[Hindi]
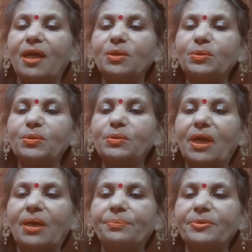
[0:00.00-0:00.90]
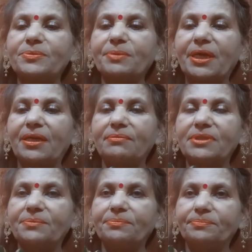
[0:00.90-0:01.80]
तो आप उस पर
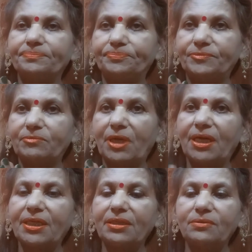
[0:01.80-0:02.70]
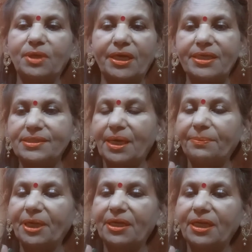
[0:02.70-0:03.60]
जब माँ की दुर्गा की
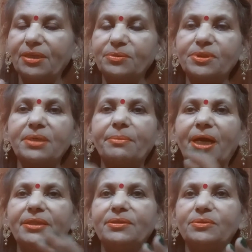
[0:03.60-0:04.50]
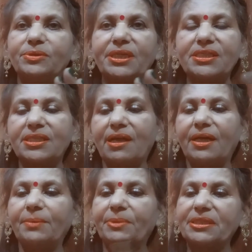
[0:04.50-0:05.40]
स्थापना कर लें तो उसके बाद उसके
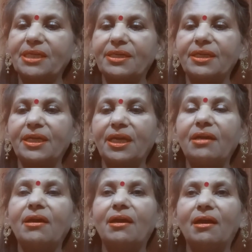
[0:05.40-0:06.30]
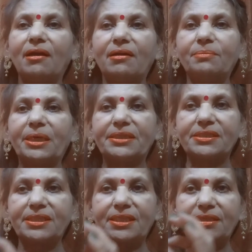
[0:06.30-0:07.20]
सिरहाने पर जा कर के माता
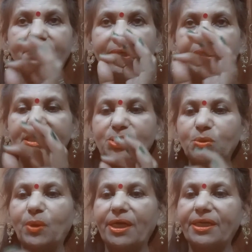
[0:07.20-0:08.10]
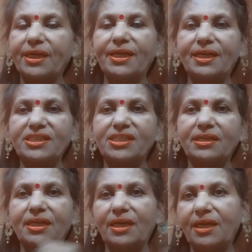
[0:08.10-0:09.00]
से माता के छुआ करके टच
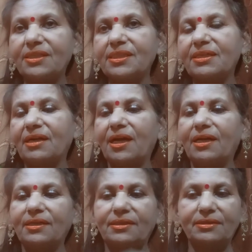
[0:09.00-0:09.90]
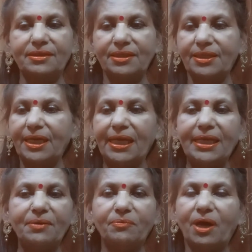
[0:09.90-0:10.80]
करके एक सिक्का
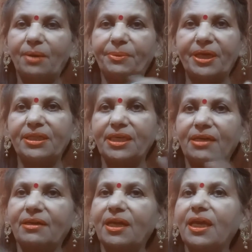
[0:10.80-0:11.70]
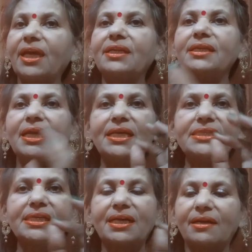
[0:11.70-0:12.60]
डेली वहाँ पर रख दिया करें एक डेली
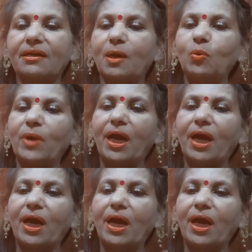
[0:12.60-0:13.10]
सिक्का रखा हुआ